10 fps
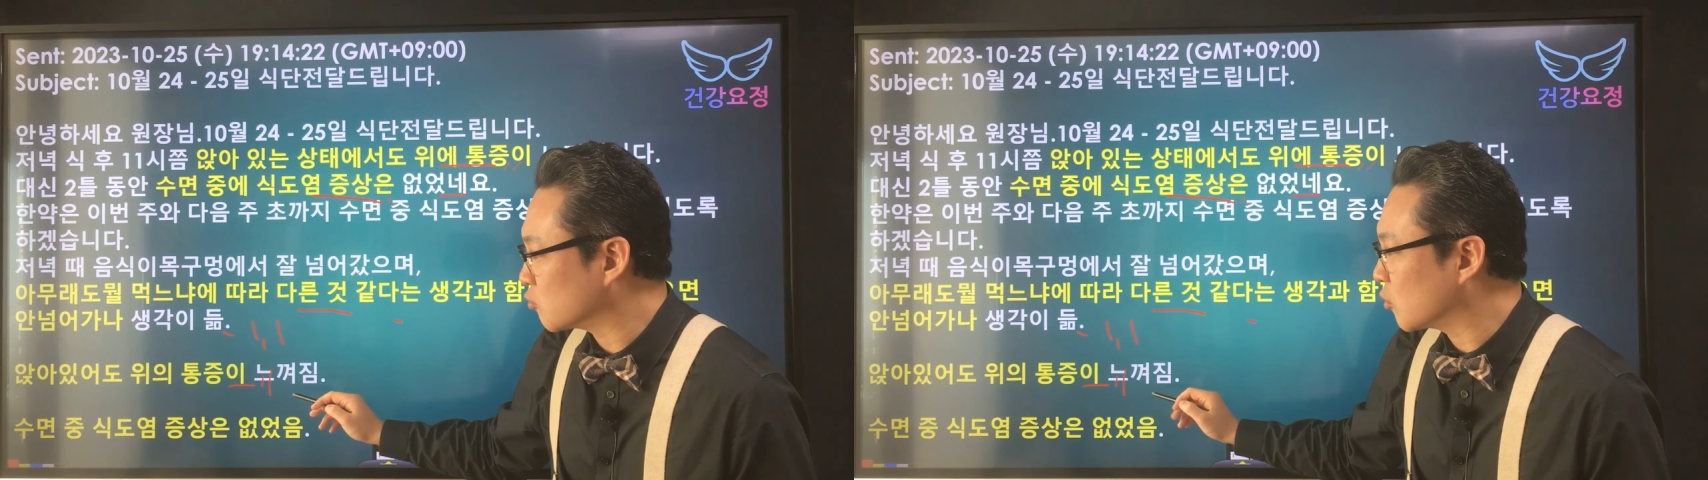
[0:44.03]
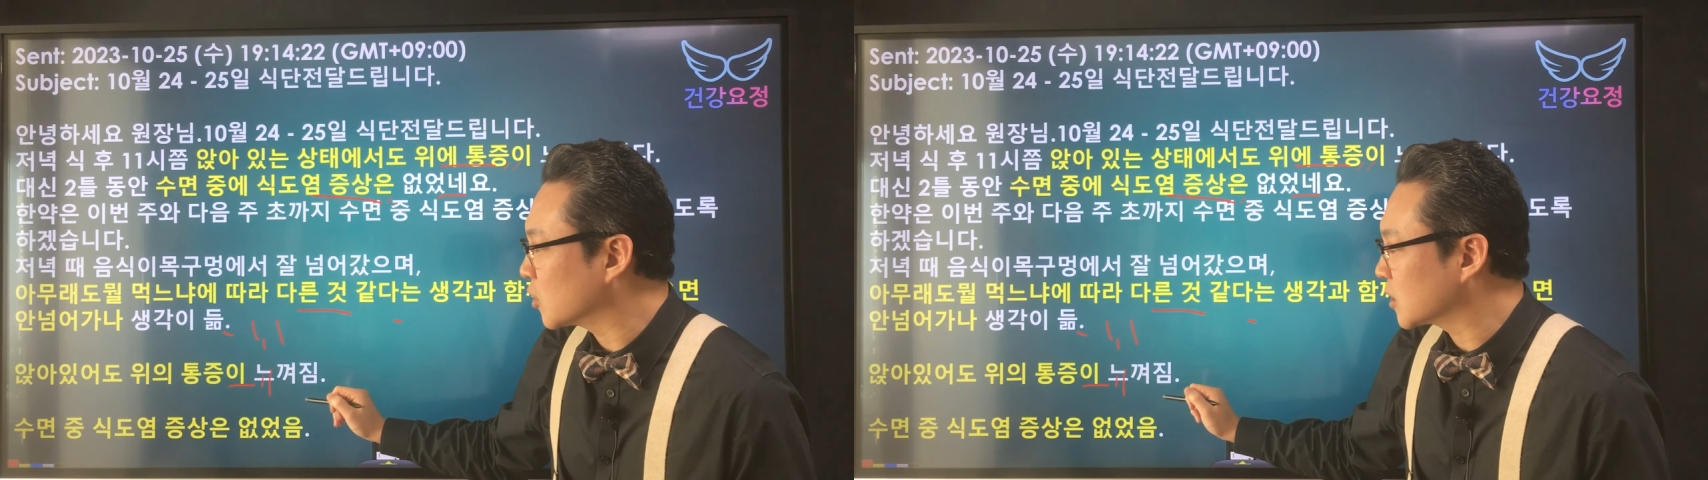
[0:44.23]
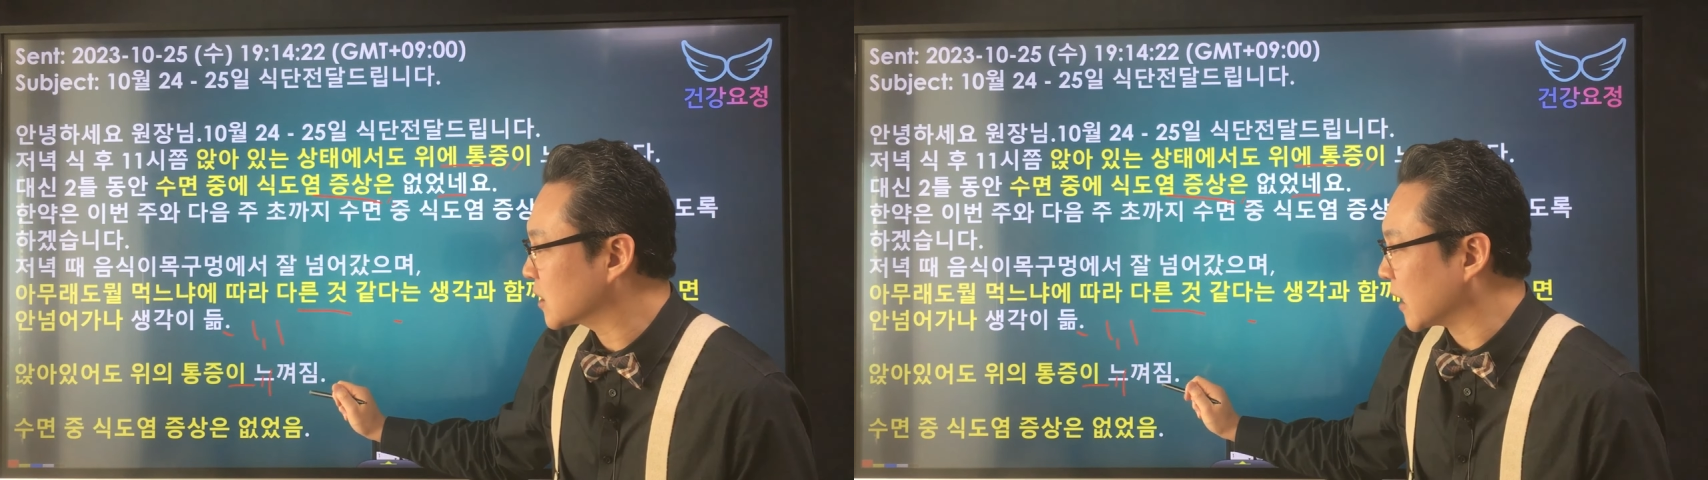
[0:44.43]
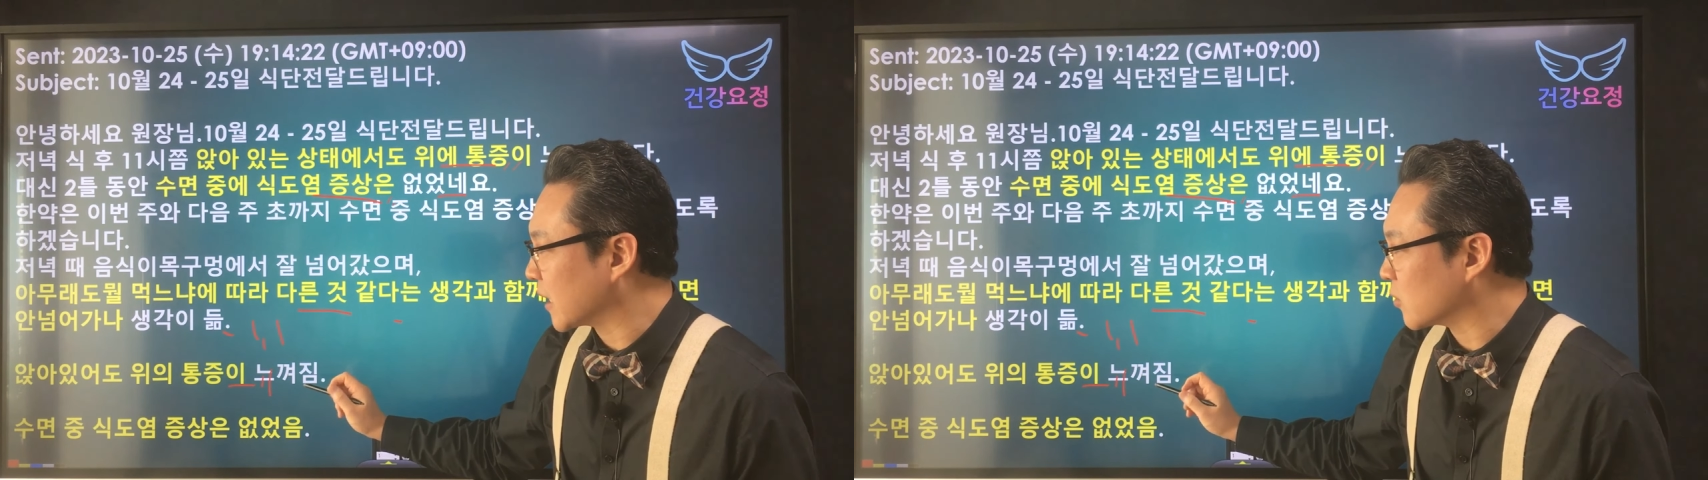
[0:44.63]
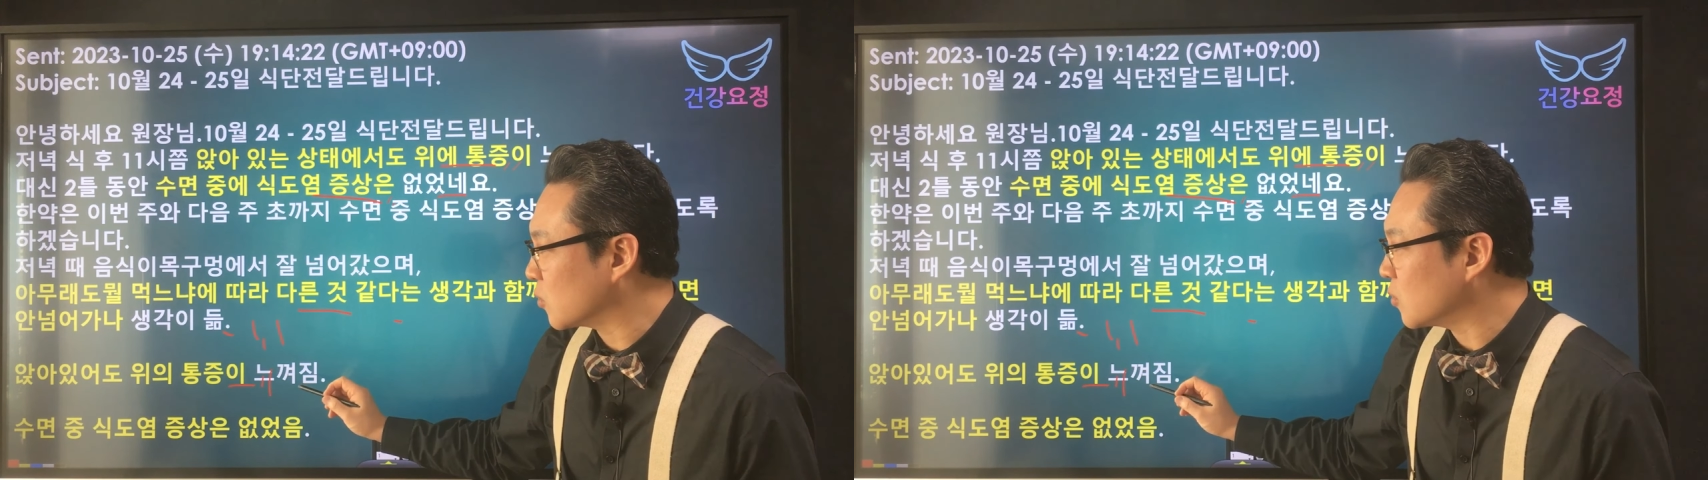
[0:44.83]
누워 있지
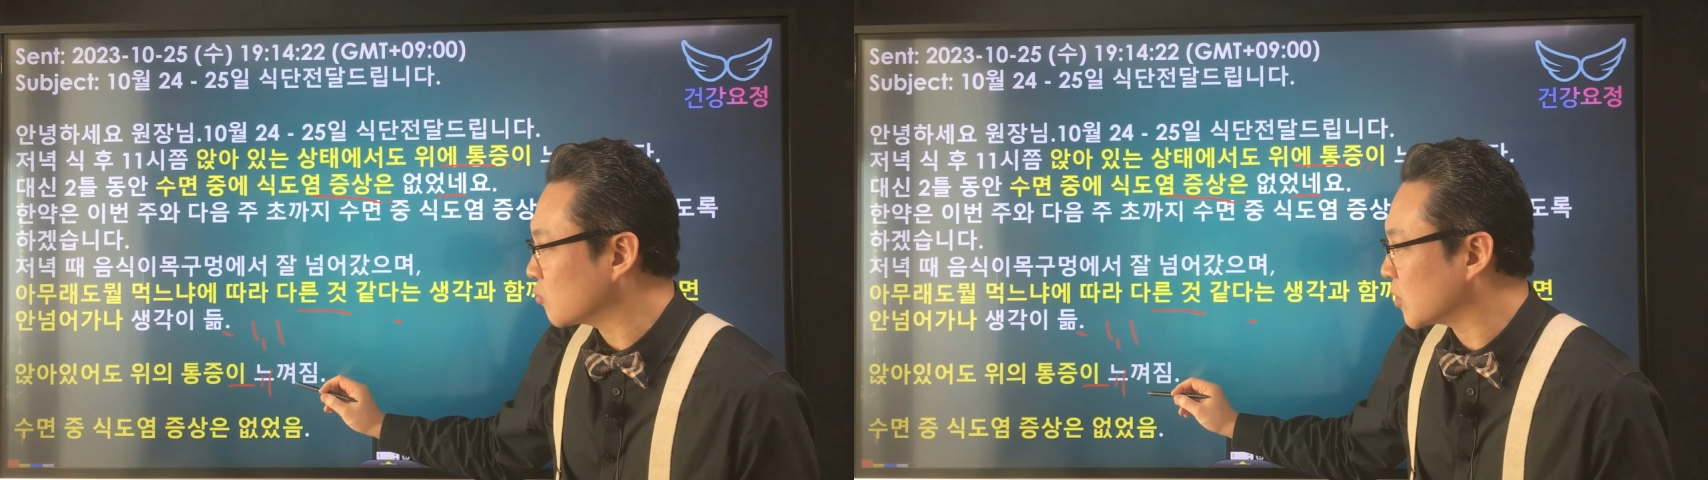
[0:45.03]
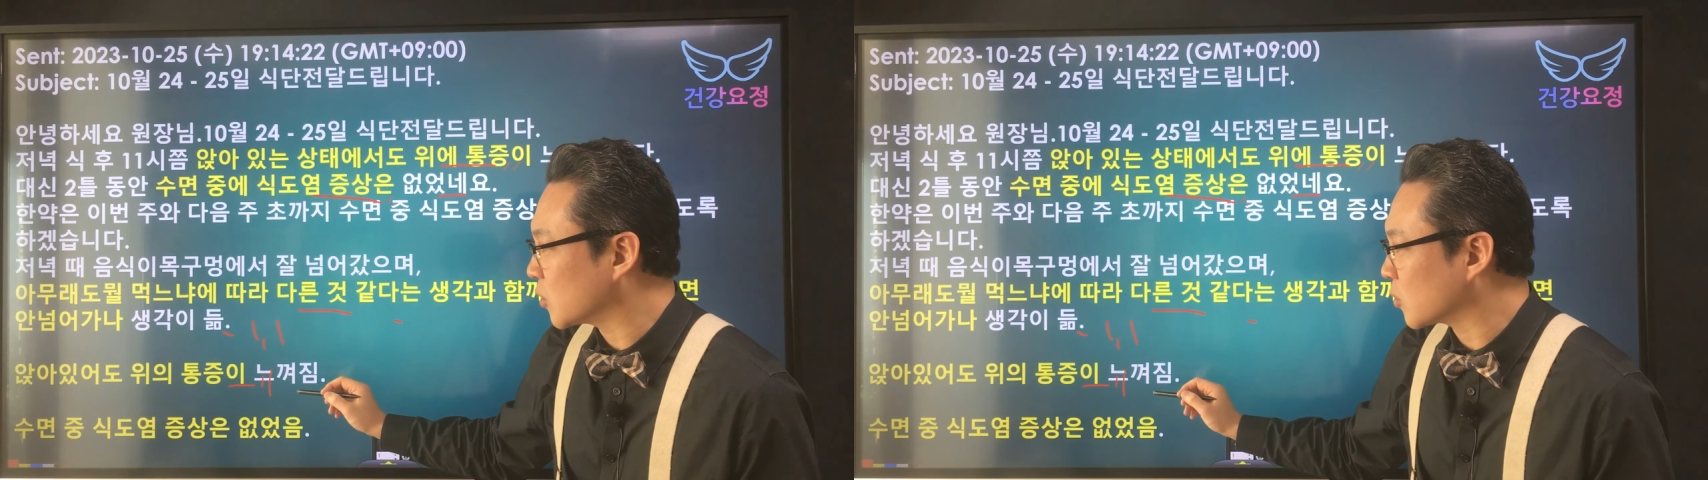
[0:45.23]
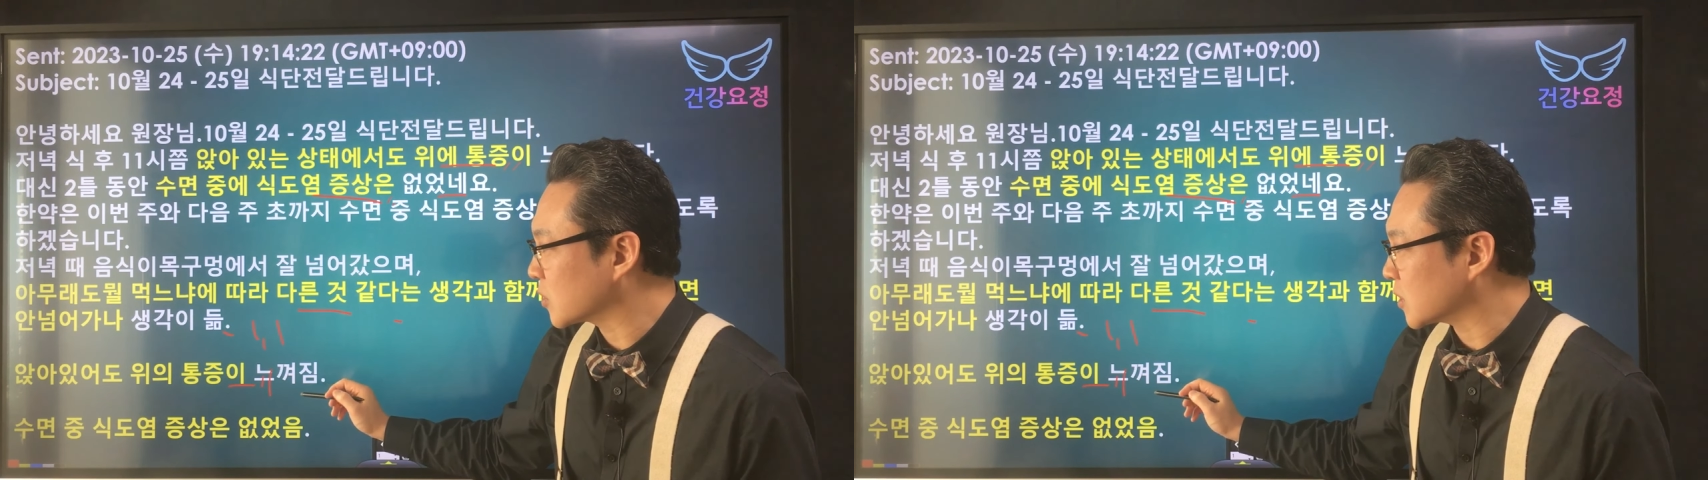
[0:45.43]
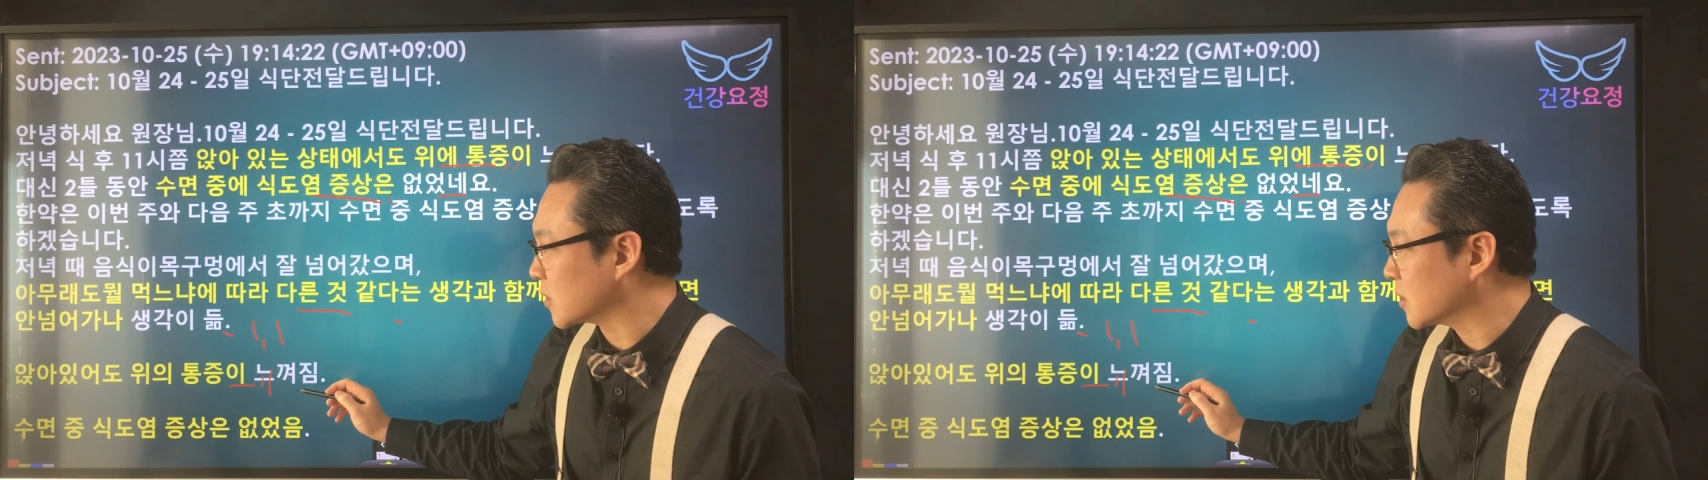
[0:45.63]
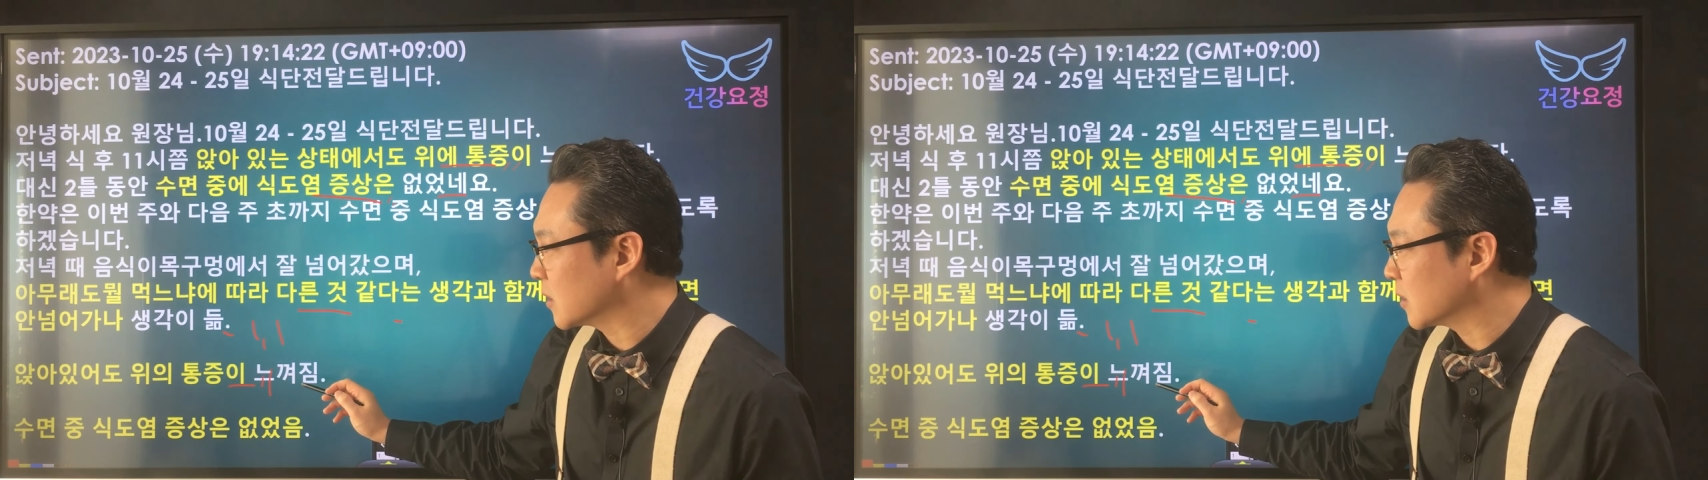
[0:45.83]
않아도 위에 통증